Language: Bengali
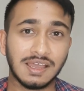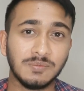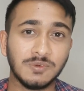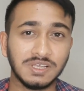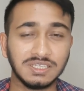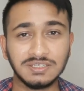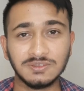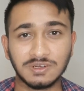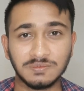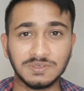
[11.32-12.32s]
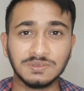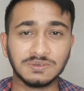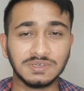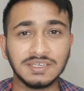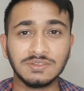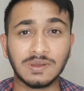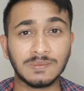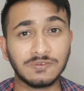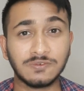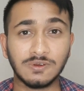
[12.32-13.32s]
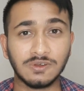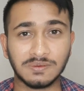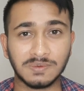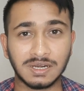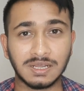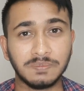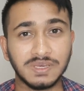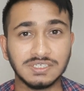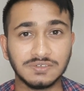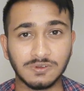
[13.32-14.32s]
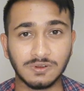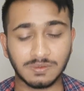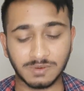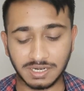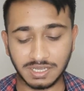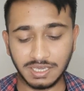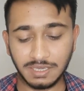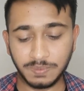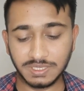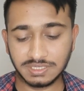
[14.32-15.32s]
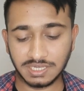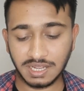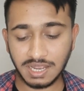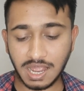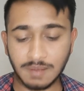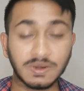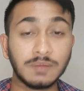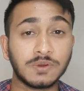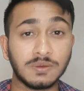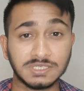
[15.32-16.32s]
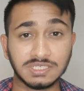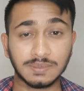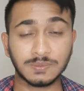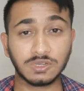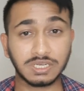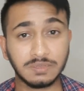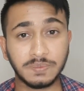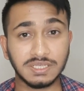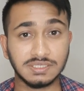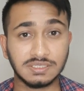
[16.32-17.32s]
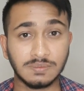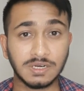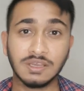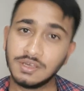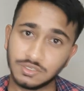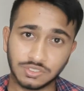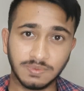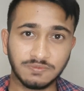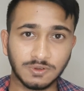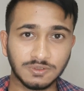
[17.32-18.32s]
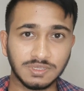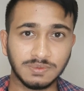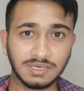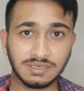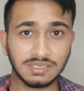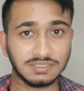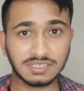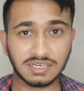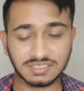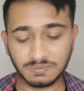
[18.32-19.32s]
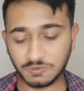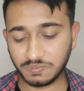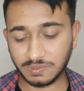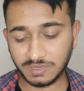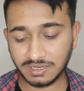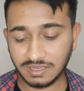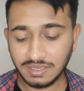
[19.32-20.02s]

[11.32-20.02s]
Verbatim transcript: আমি অনেক দিন ধরে ভিডিও করি কিন্তু আমার ফলোয়ার বাড়ে না পেজের ফলোয়ার বাড়ে না এই পেজটা আমরা প্রবাসী নামক একটি পেজ আছে আমার সবাই ফলো দিবেন ইনশাল্লাহ সাপোর্ট পাবেন